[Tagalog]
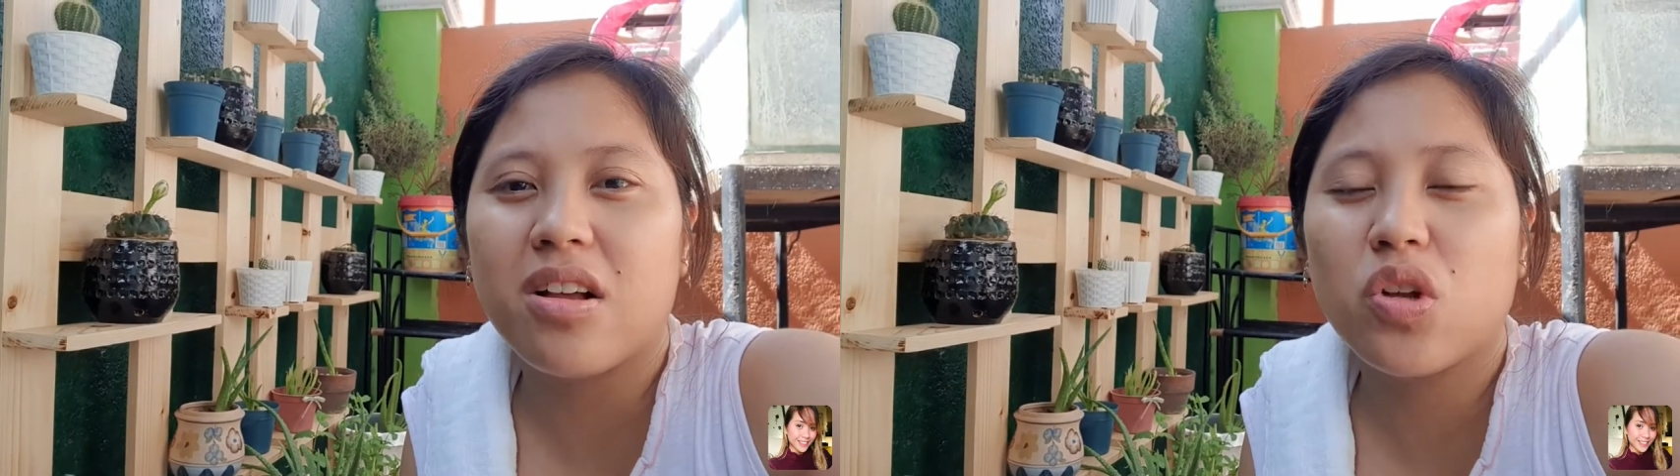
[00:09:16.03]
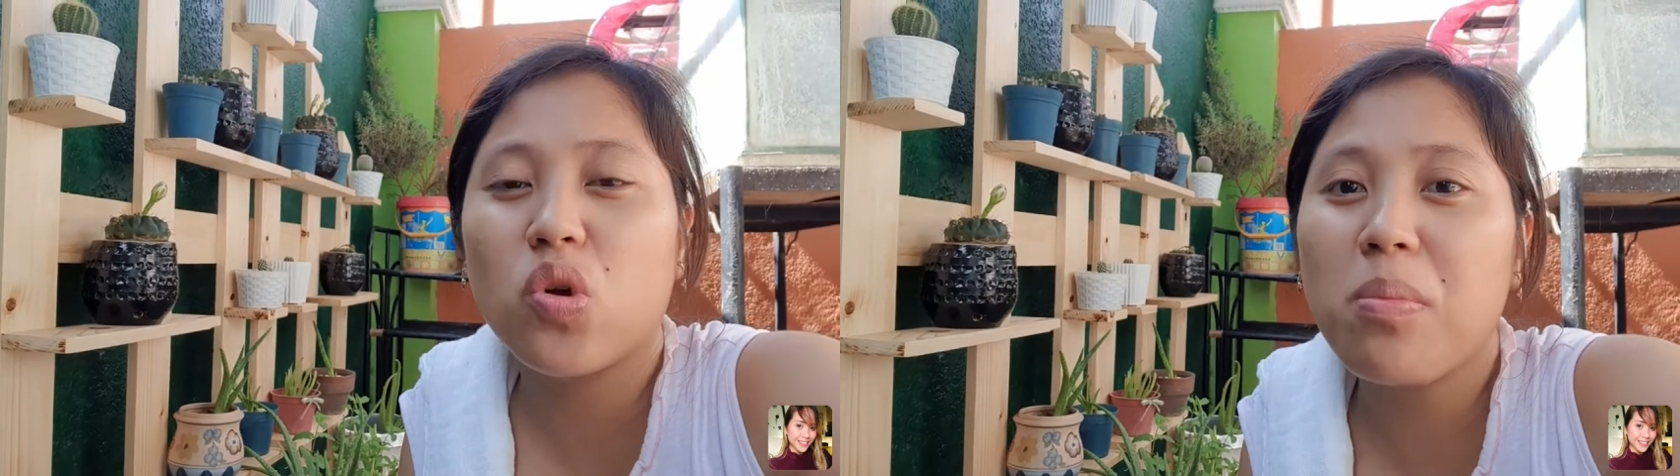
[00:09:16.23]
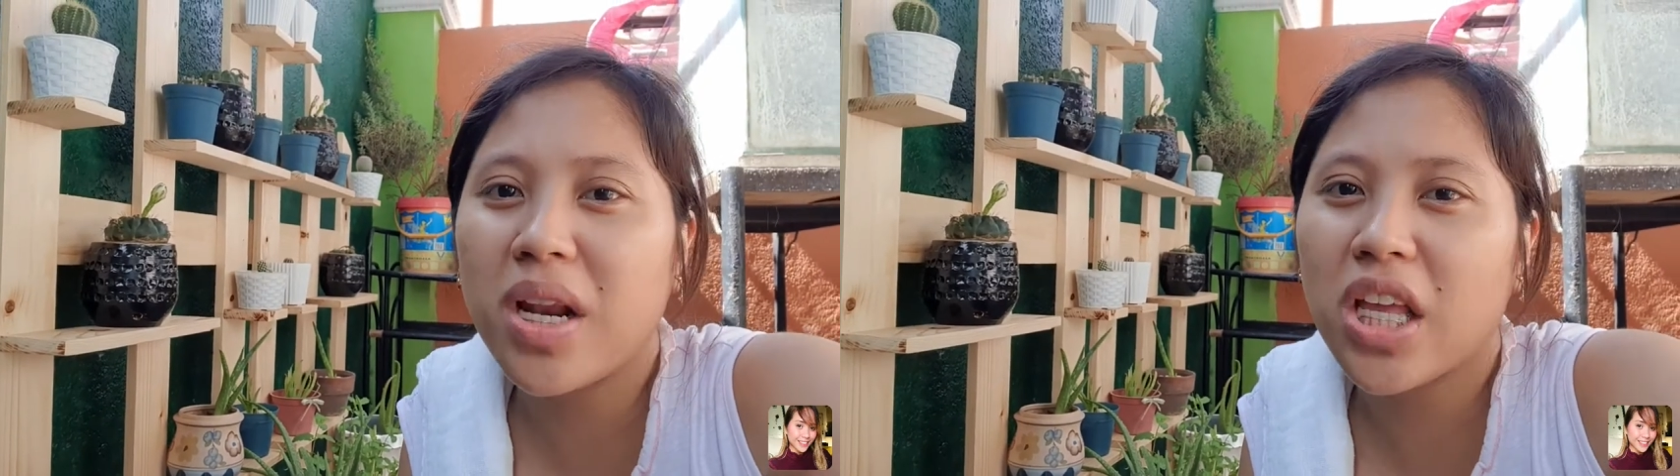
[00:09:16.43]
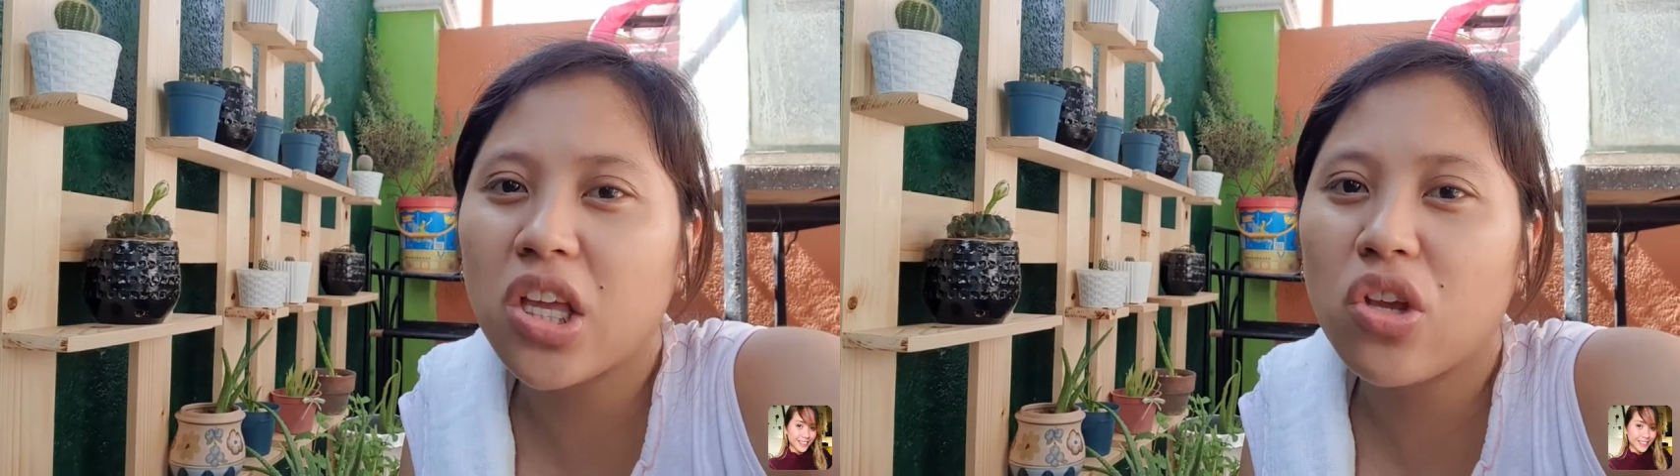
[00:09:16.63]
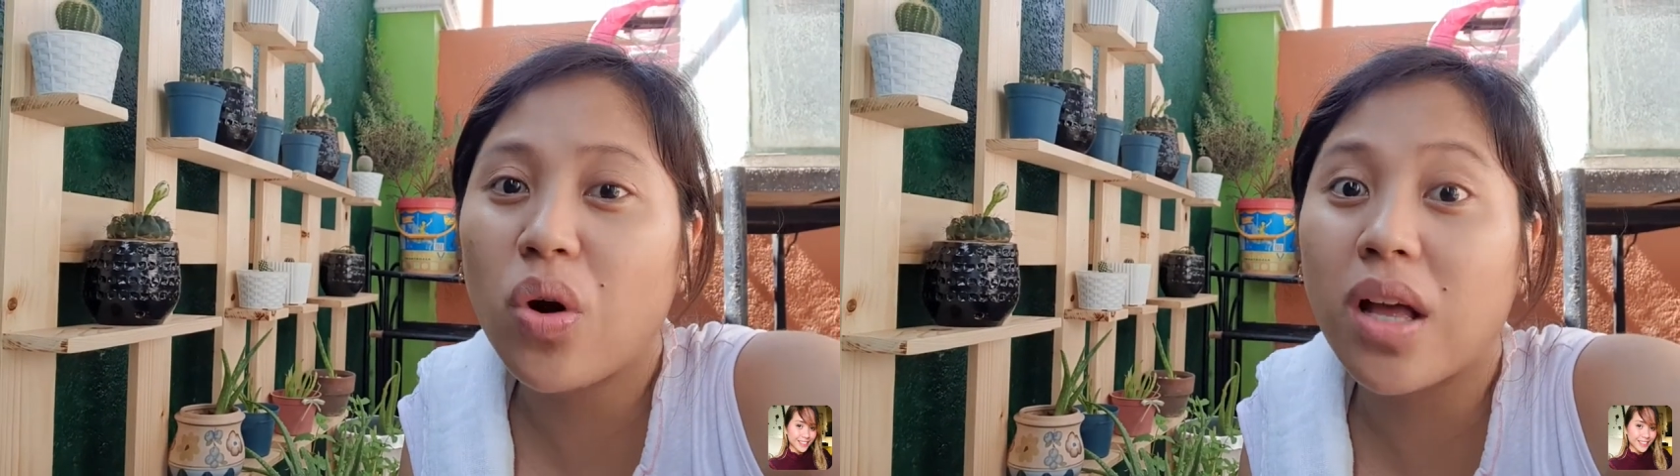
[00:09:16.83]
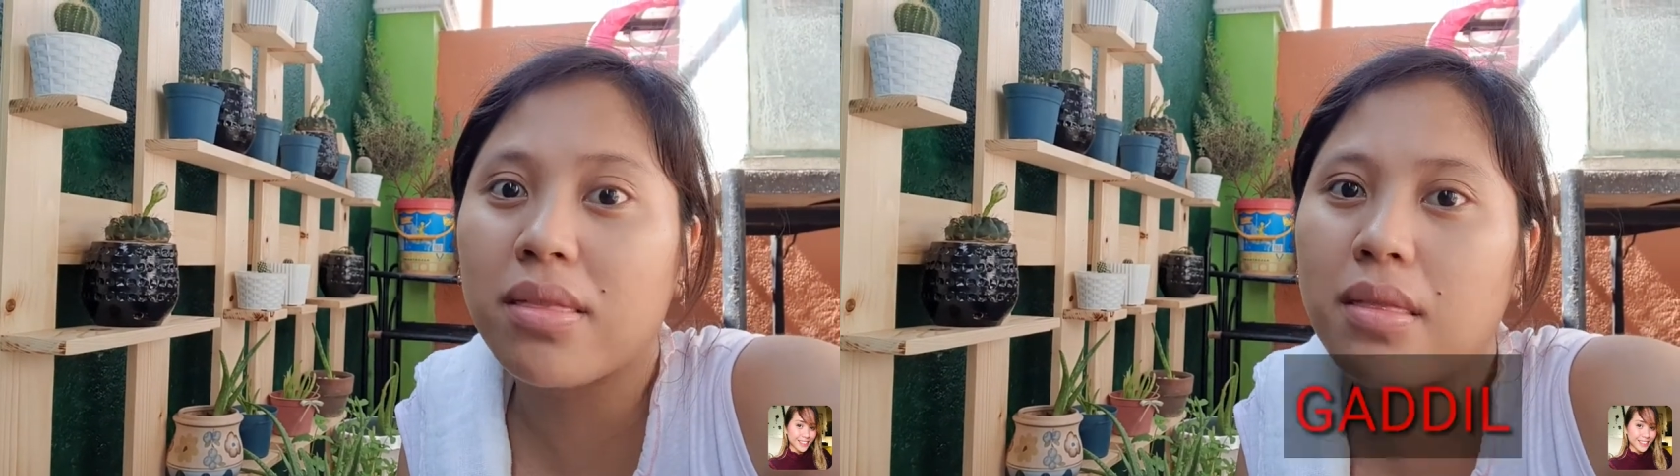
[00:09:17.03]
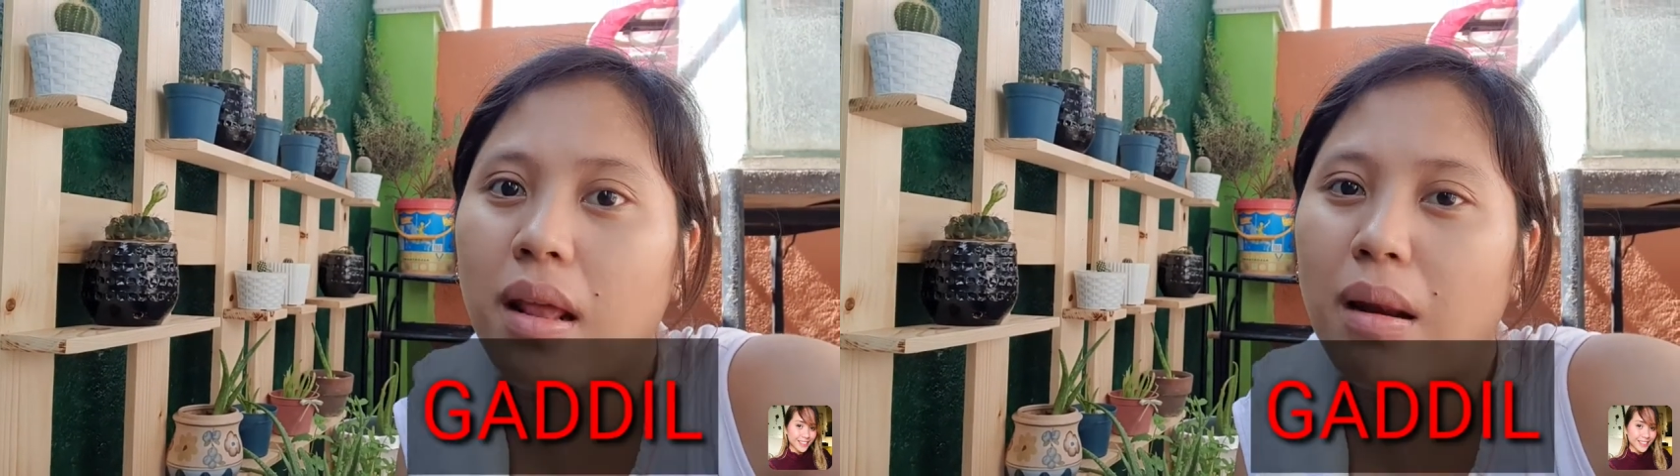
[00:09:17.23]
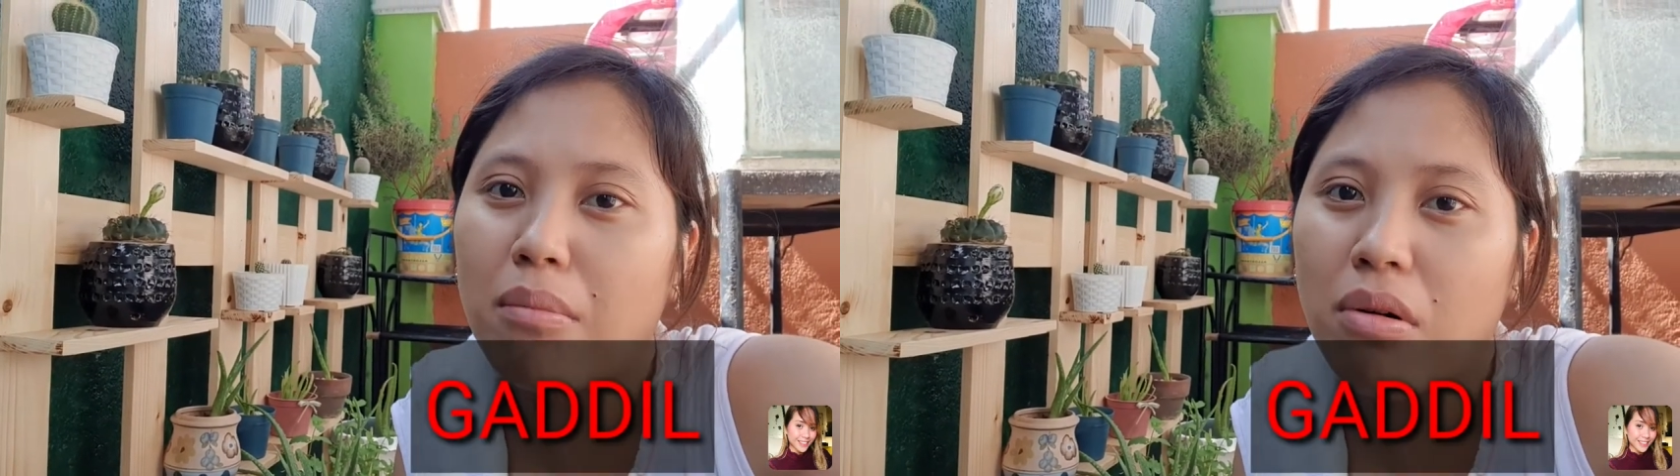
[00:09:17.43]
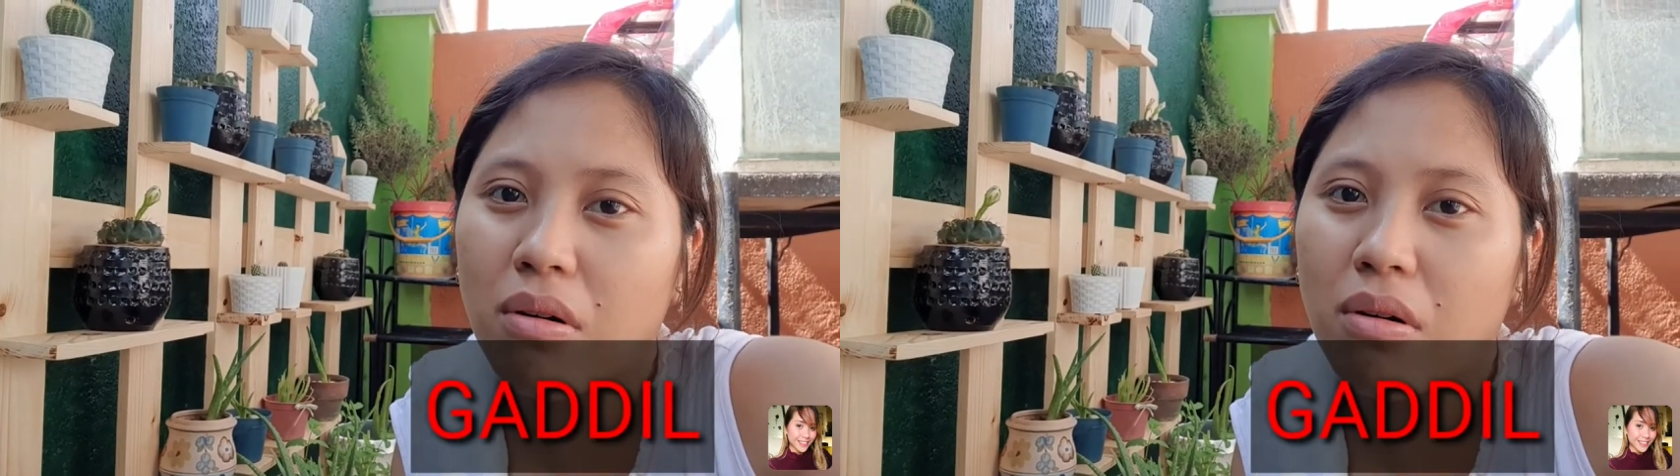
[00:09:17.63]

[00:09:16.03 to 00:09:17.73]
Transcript: gumaling yung gaddil mo.